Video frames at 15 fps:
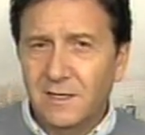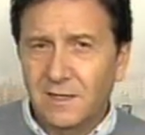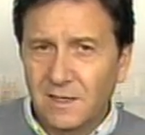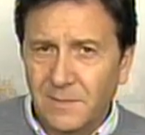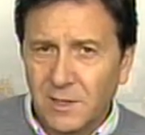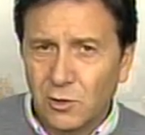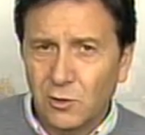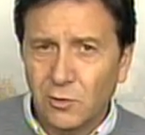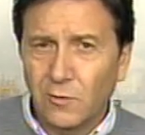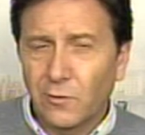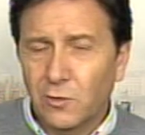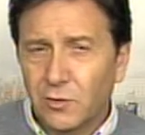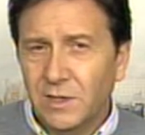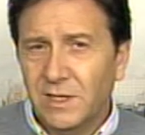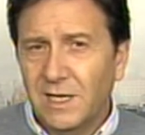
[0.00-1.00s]
Repito, todos
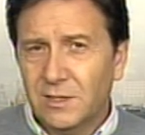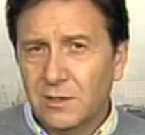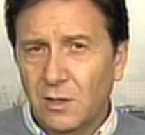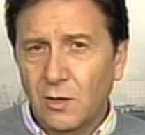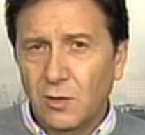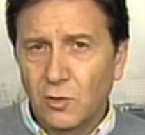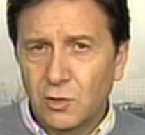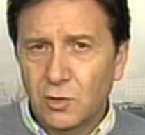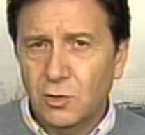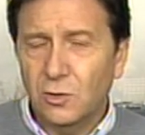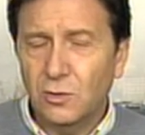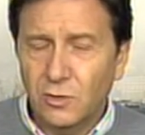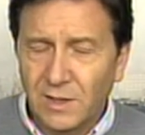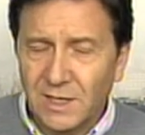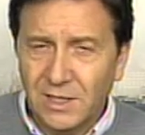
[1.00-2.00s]
los días,
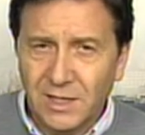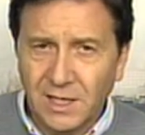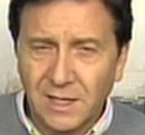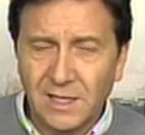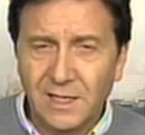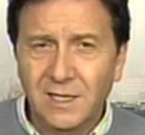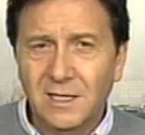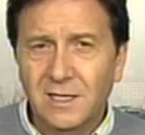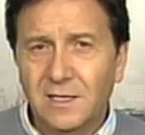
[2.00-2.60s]
8 de la tarde,